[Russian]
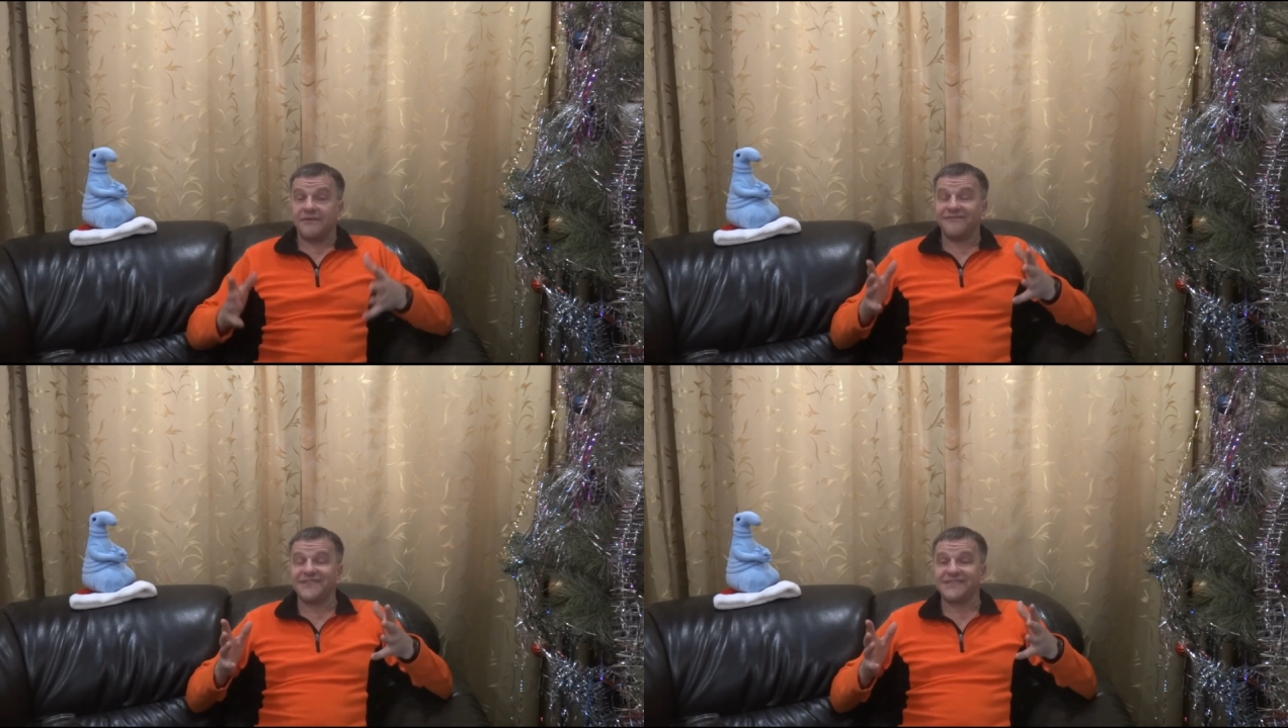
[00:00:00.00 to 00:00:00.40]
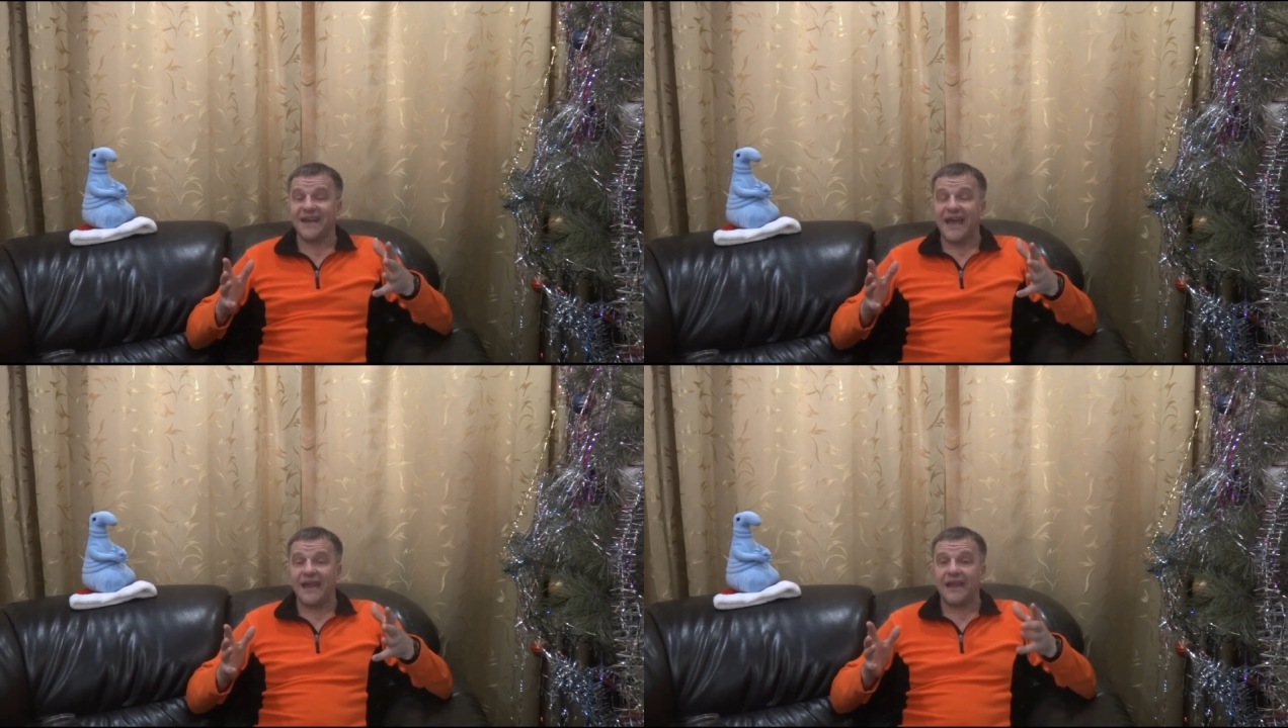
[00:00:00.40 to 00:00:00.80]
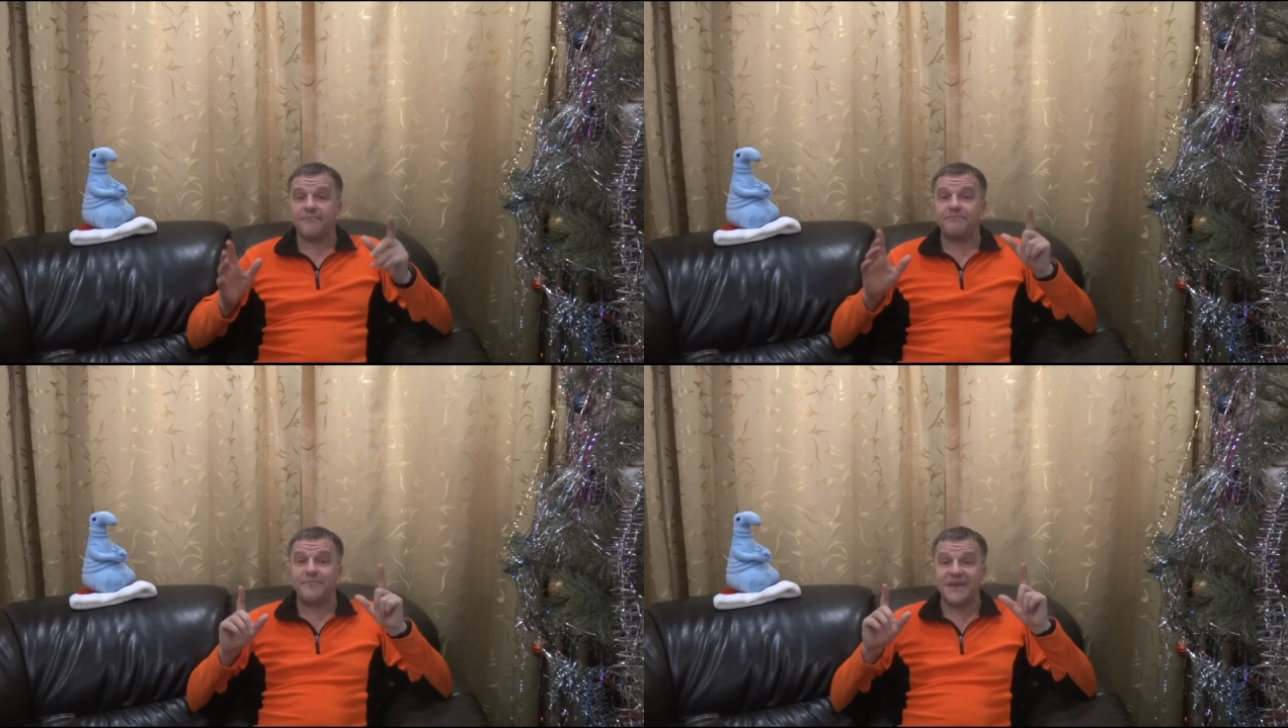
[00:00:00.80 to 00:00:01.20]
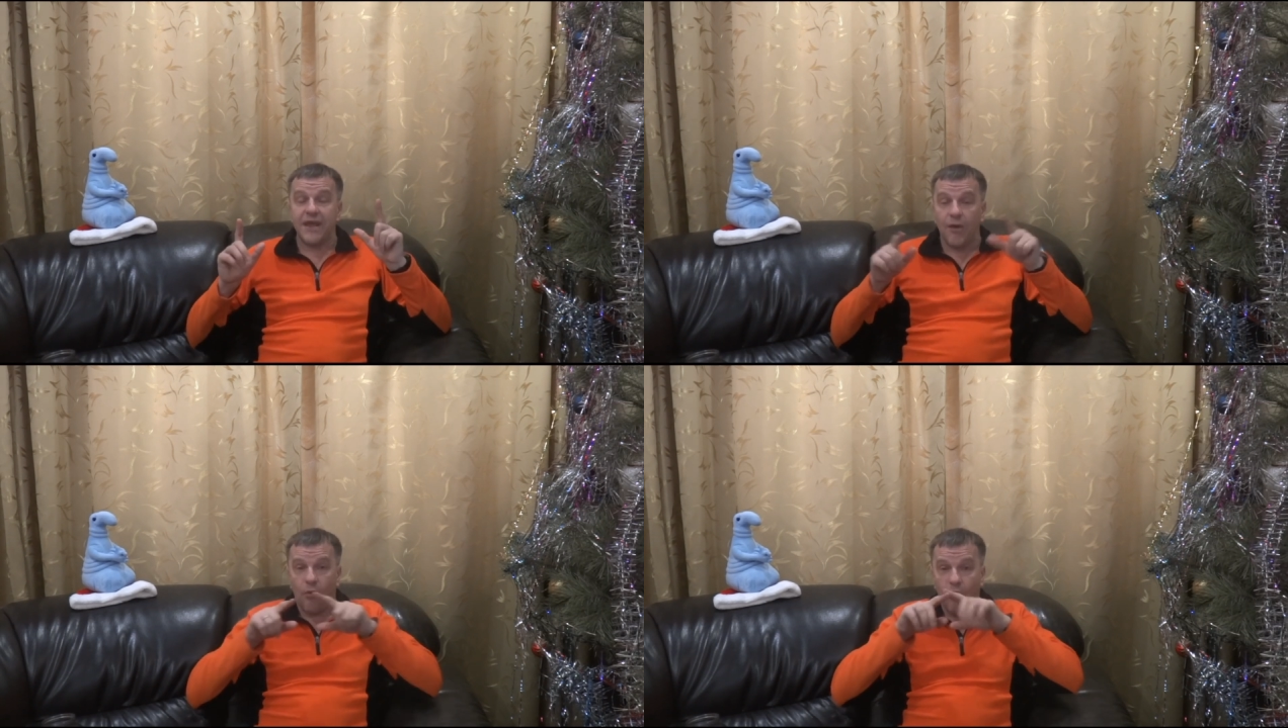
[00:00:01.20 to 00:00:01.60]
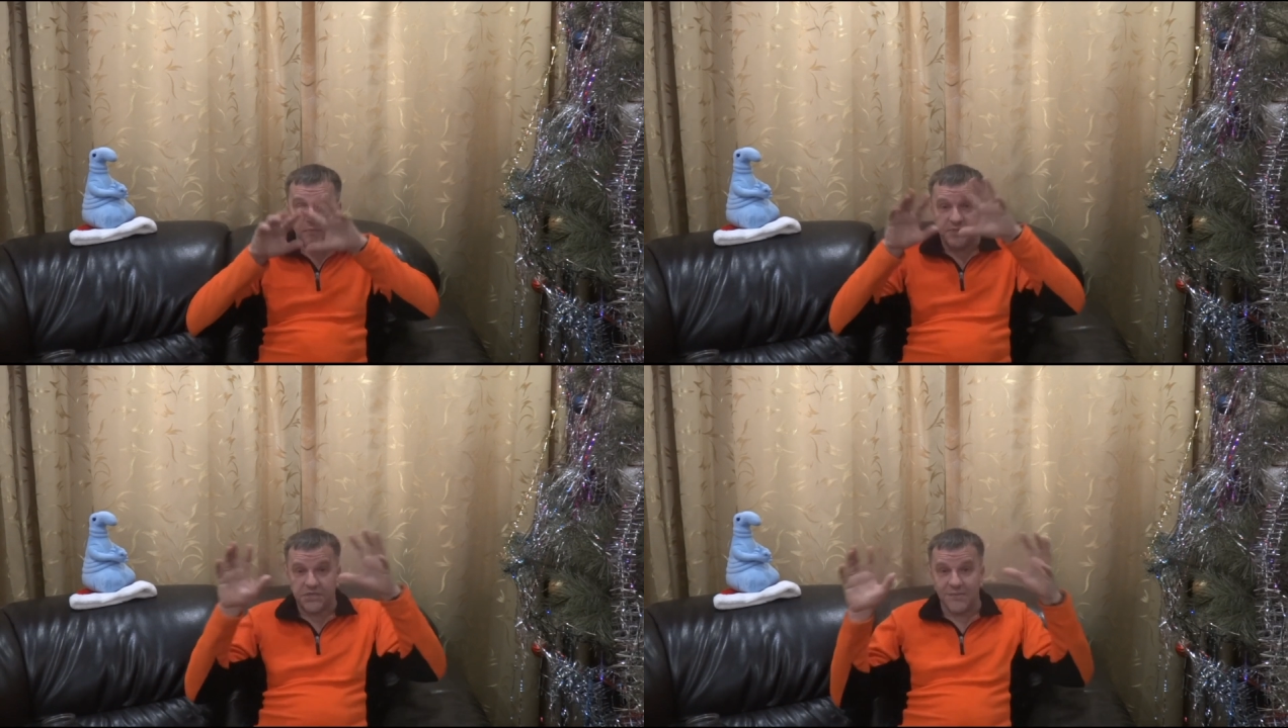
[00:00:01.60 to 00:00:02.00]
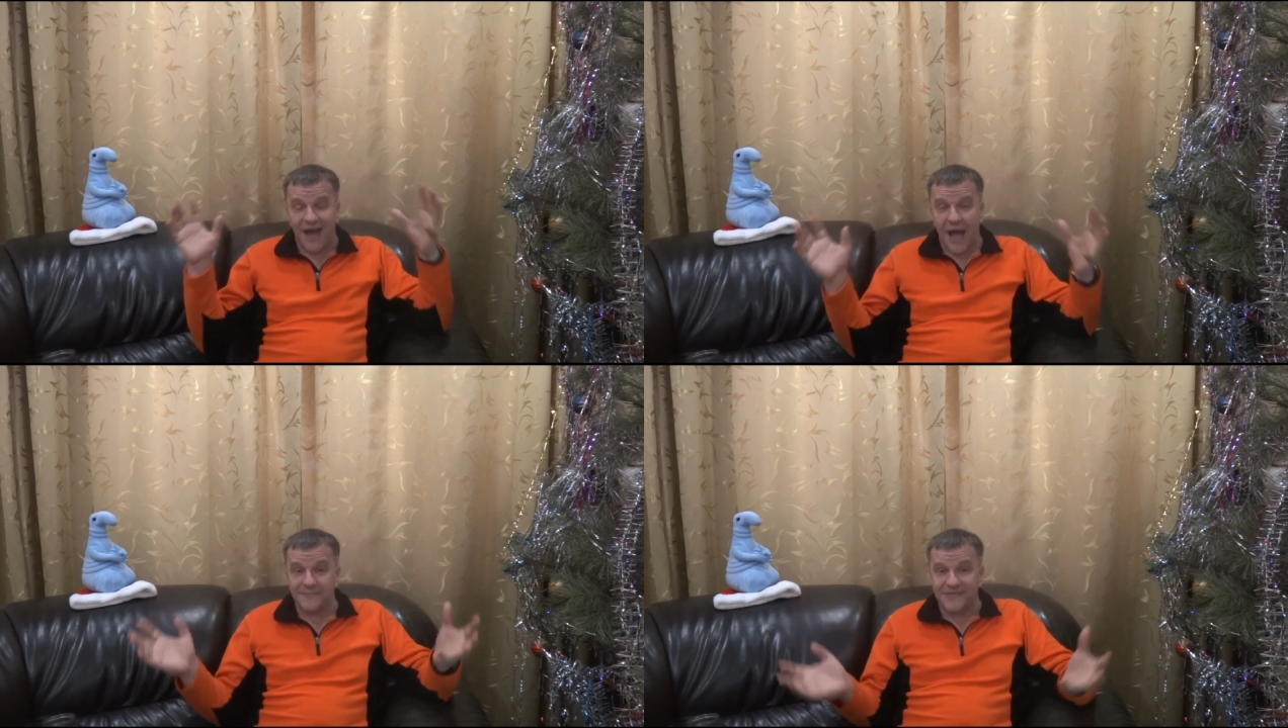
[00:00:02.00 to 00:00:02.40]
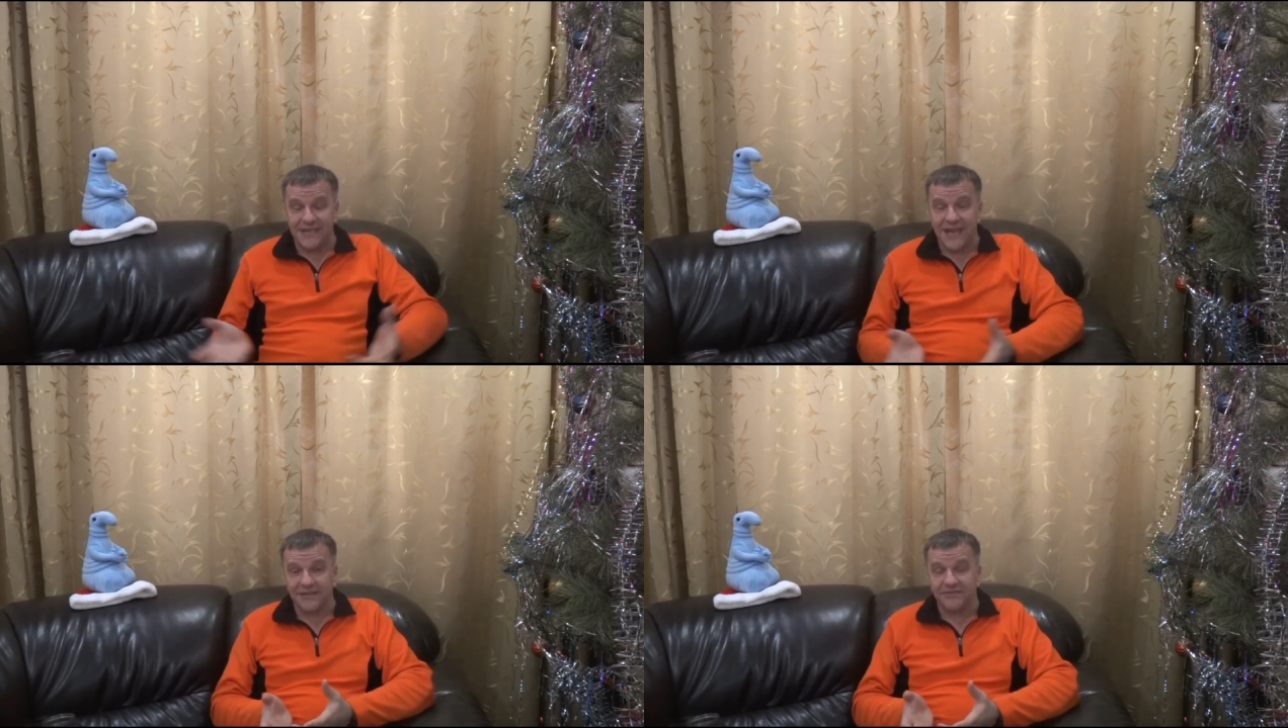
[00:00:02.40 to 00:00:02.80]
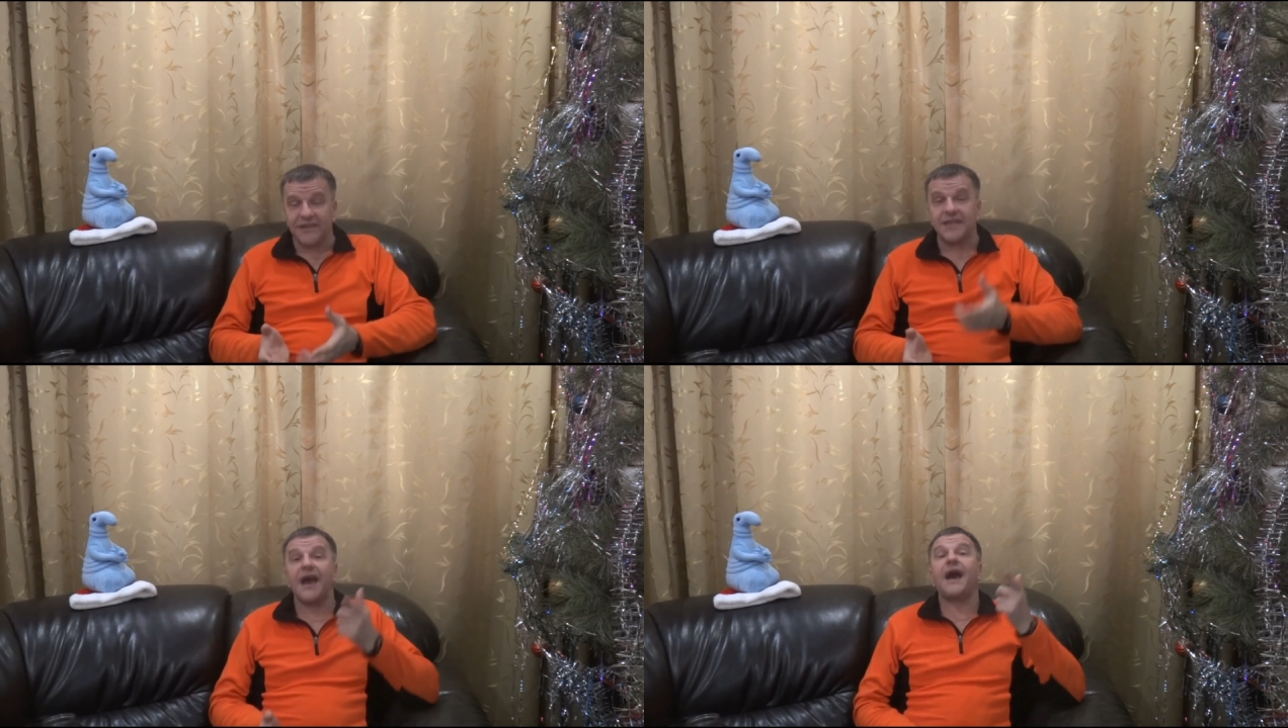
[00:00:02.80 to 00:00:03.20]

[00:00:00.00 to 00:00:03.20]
В Израиле при общем обследовании